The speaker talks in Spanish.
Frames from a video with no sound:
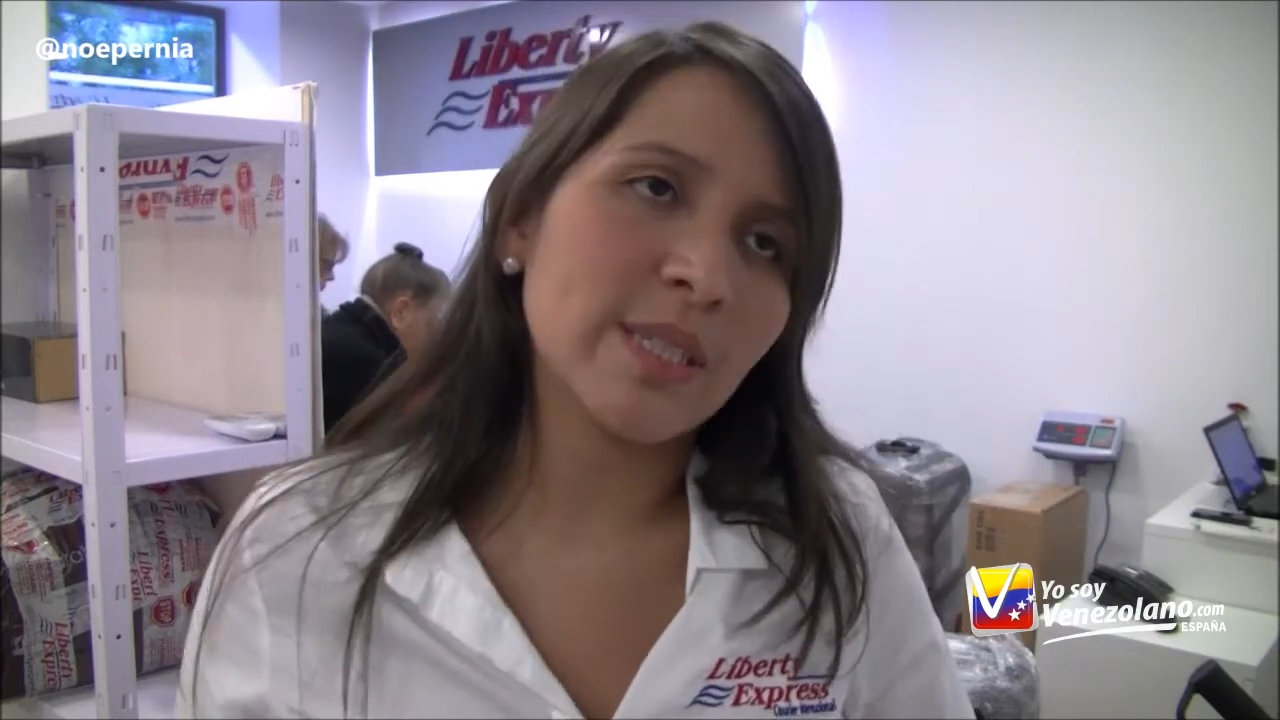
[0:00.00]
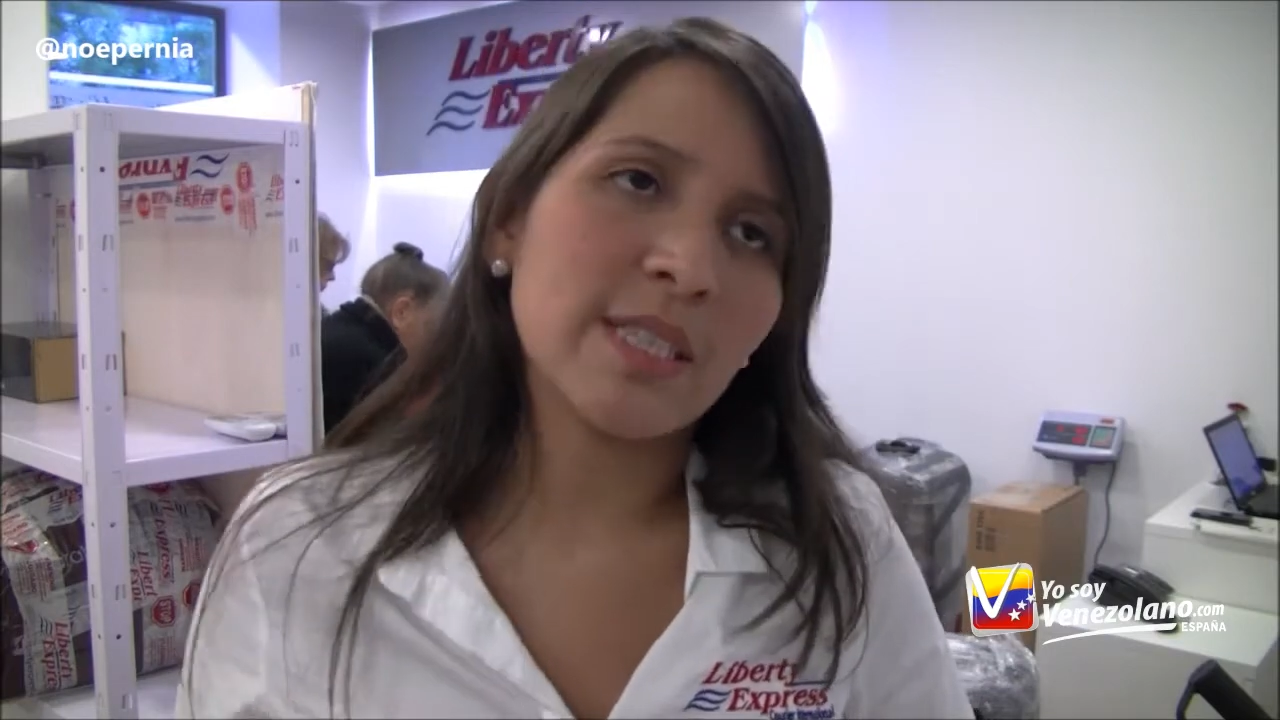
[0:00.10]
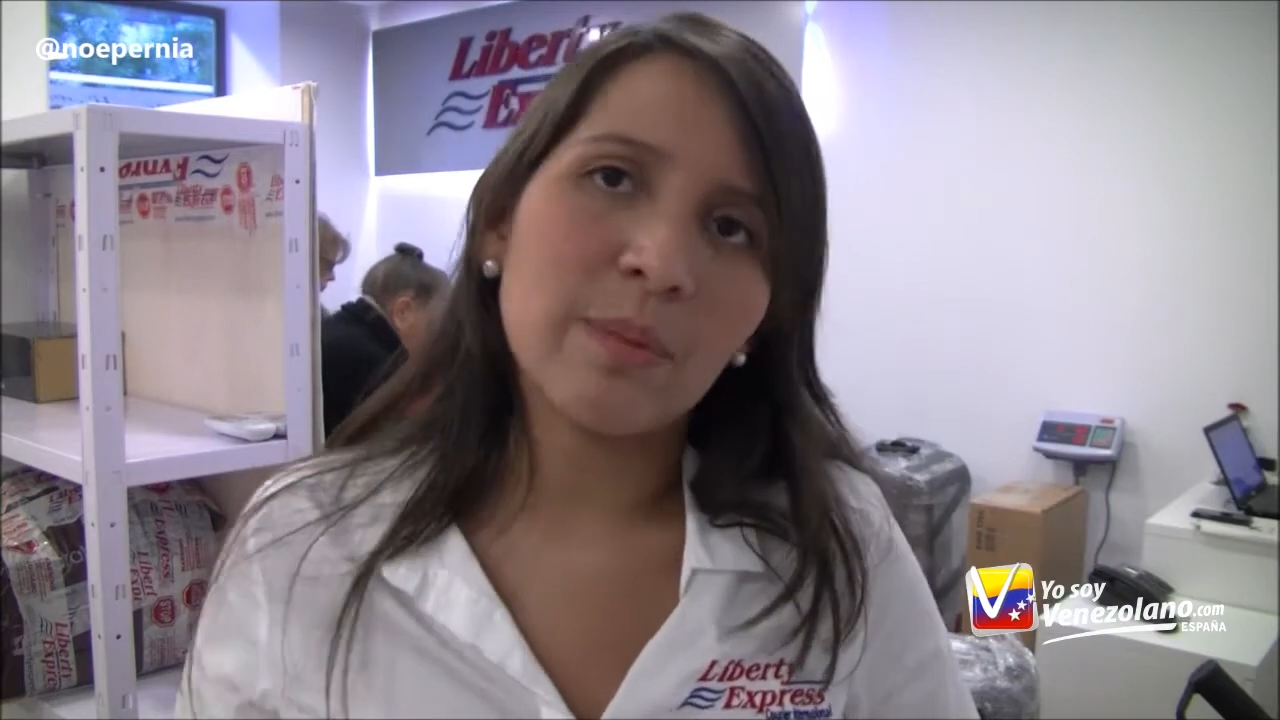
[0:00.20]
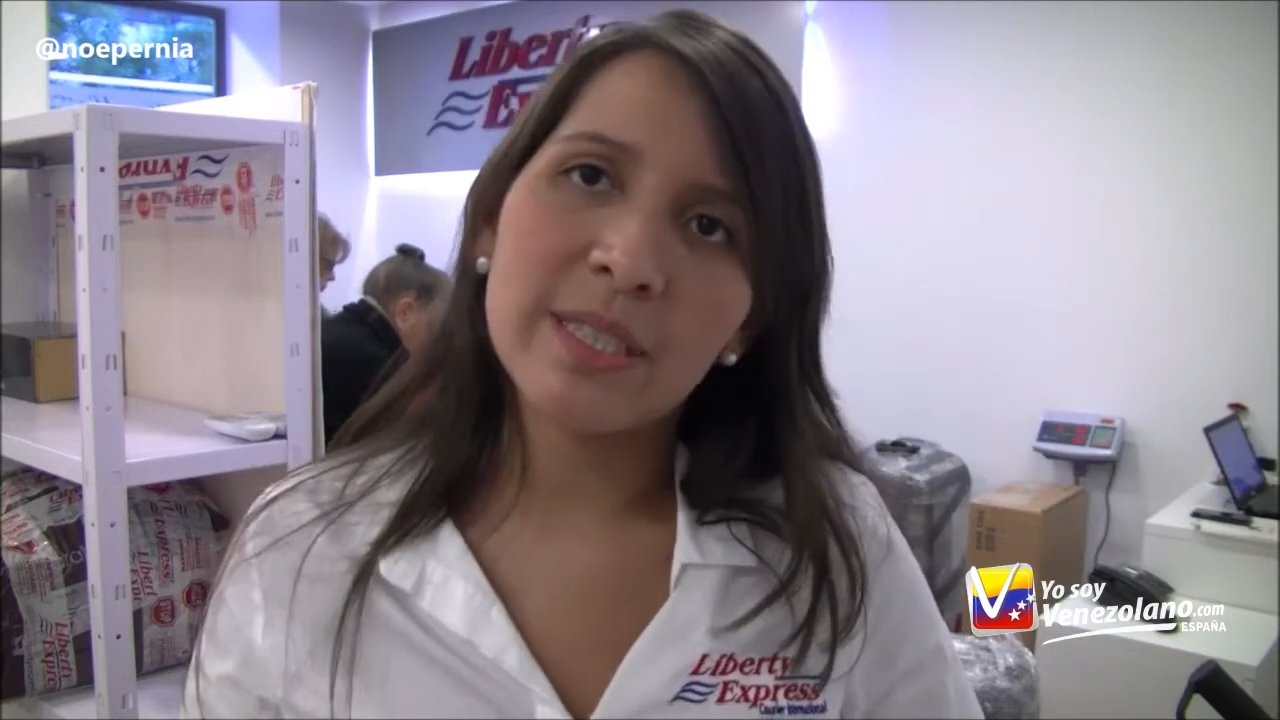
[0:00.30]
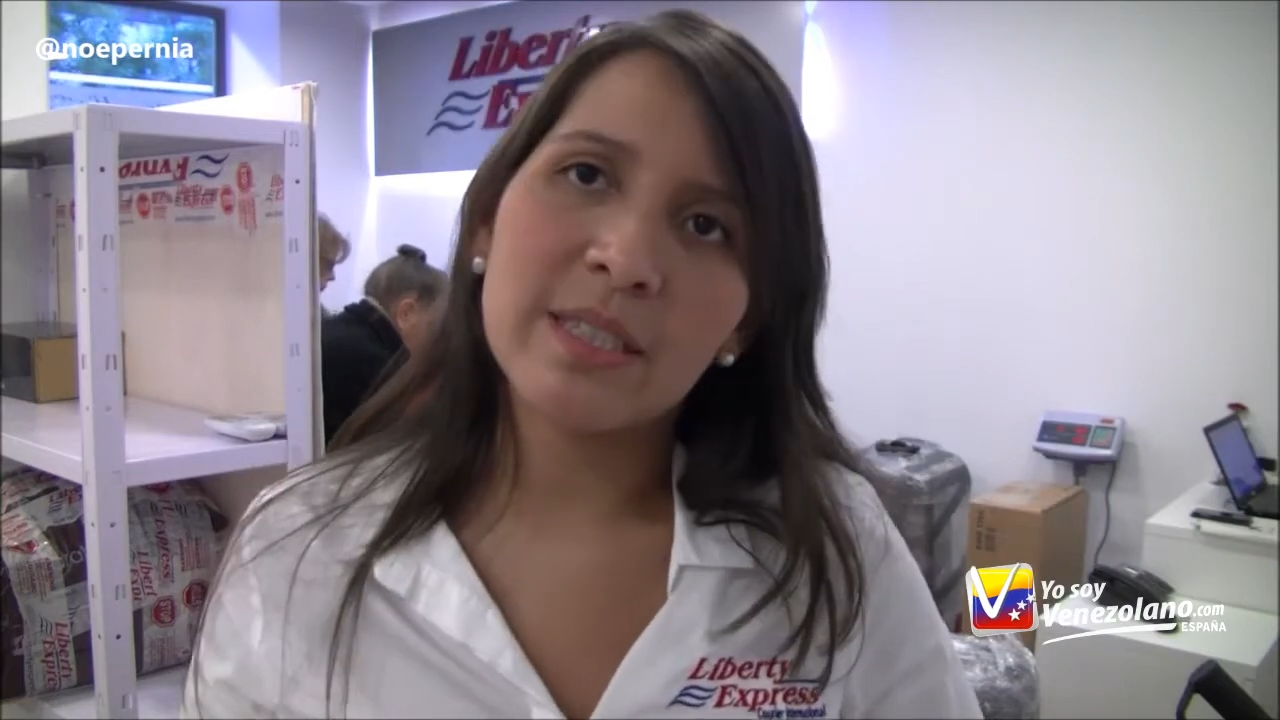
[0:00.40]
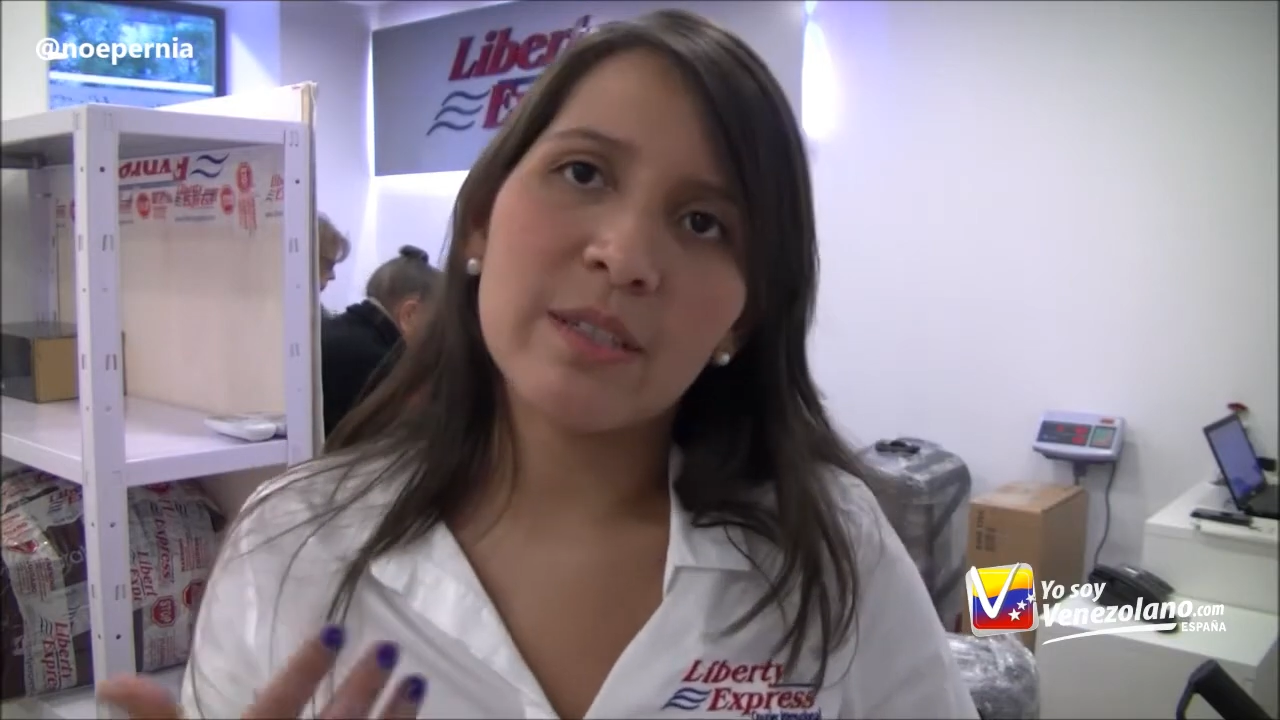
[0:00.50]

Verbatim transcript: básicamente a